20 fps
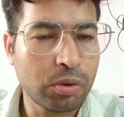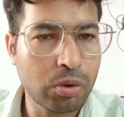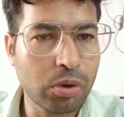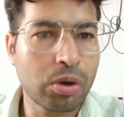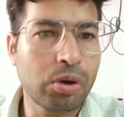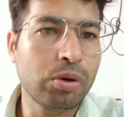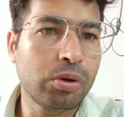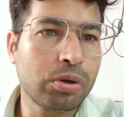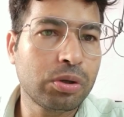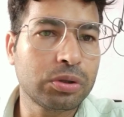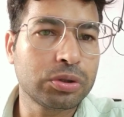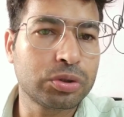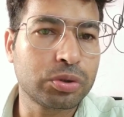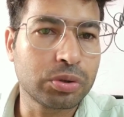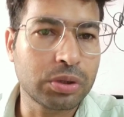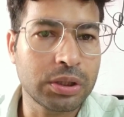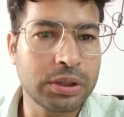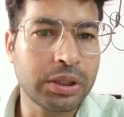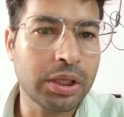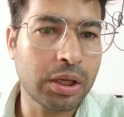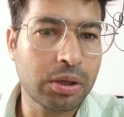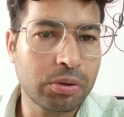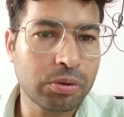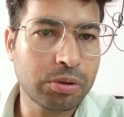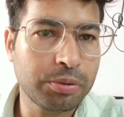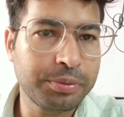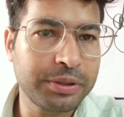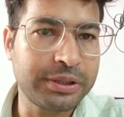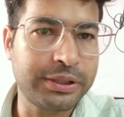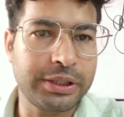और लोगों को दुकानदारों
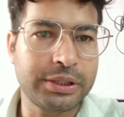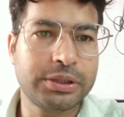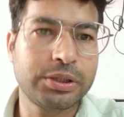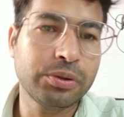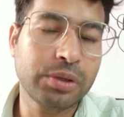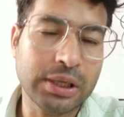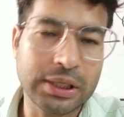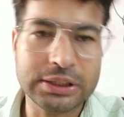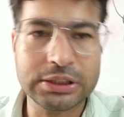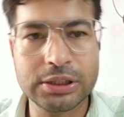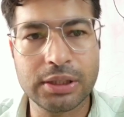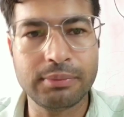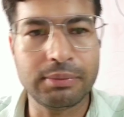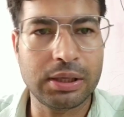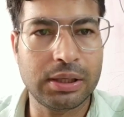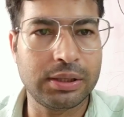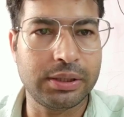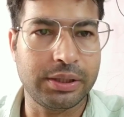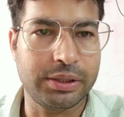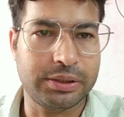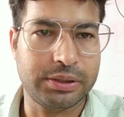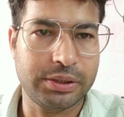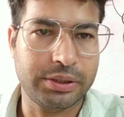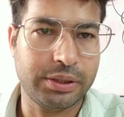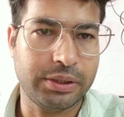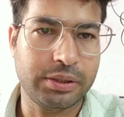को भी देते हैं और अच्छा माल देते